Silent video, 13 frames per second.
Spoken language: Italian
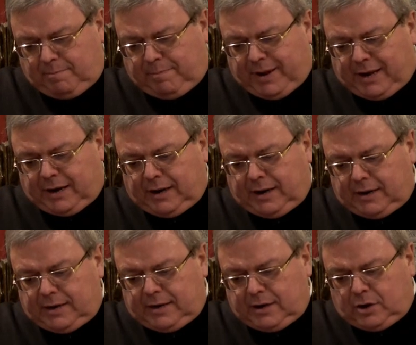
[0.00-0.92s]

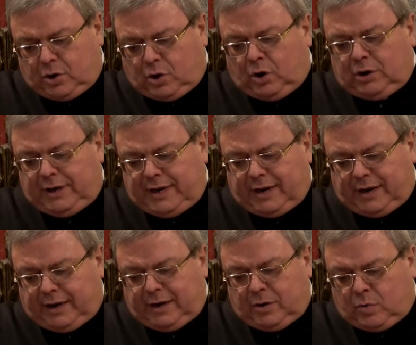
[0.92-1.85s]
per
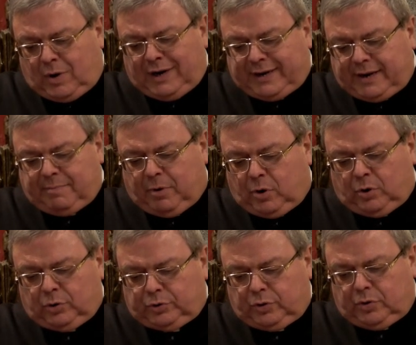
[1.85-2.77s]
cogliere in qualche
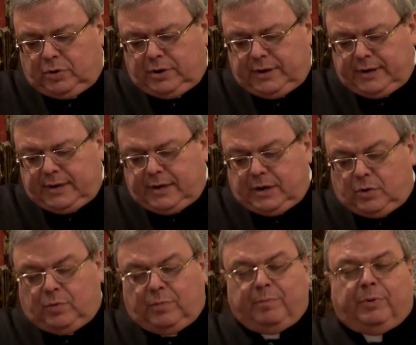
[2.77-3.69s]
modo
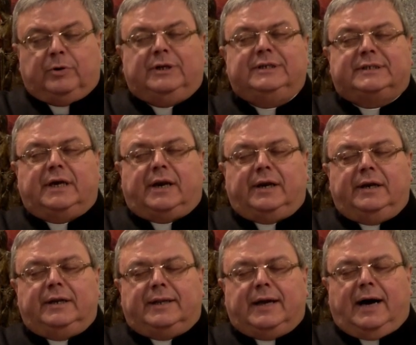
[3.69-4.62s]
un po' di
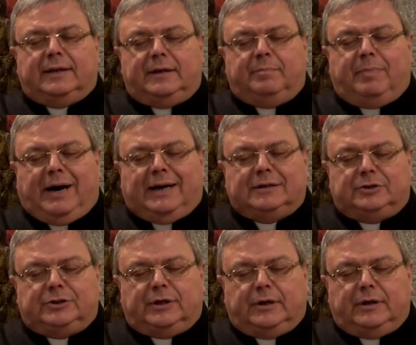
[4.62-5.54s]
serenità, di
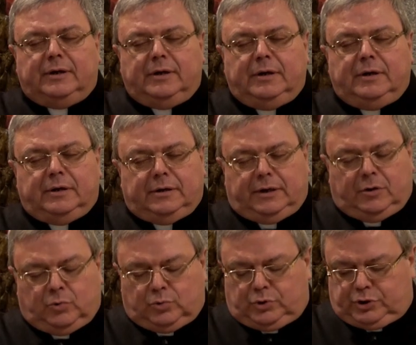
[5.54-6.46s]
pace, di
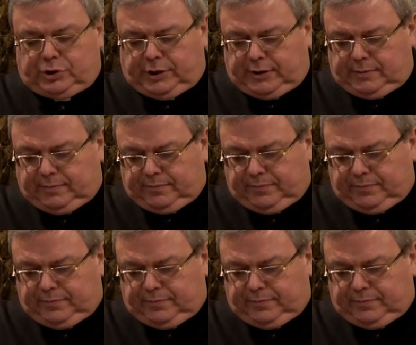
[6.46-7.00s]
luce.